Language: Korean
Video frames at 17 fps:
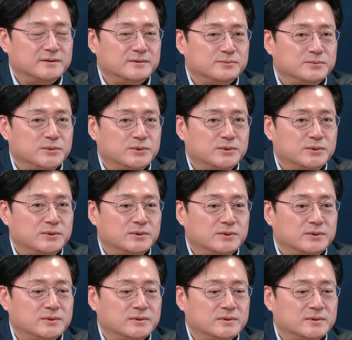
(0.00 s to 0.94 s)

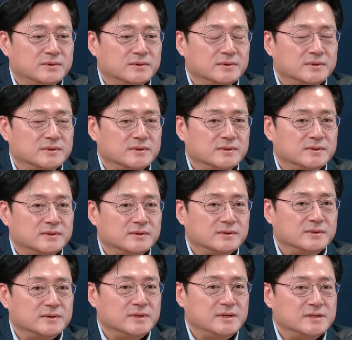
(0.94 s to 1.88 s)
뭐
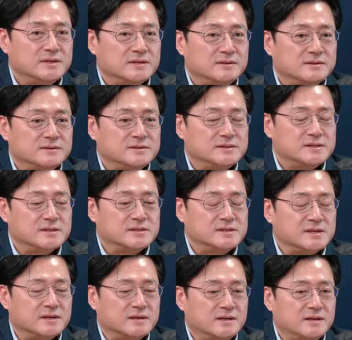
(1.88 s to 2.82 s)
이제는 이제
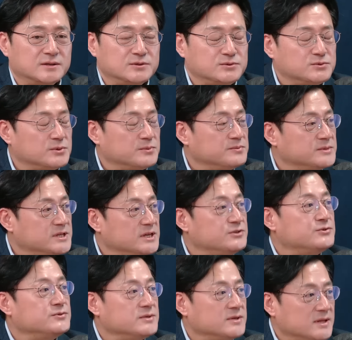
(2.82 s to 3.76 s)
제가 좀
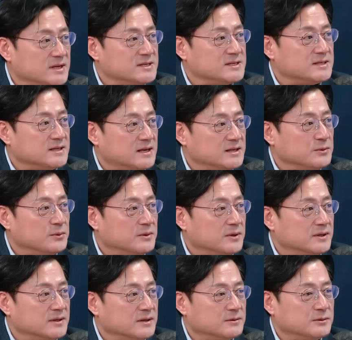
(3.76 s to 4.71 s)
재충전할 시간이 온
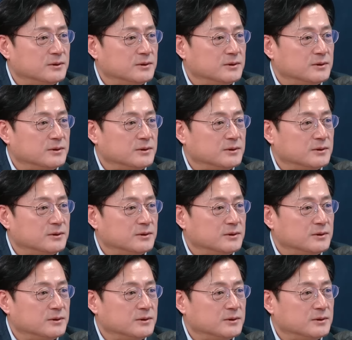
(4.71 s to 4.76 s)
것 같아요.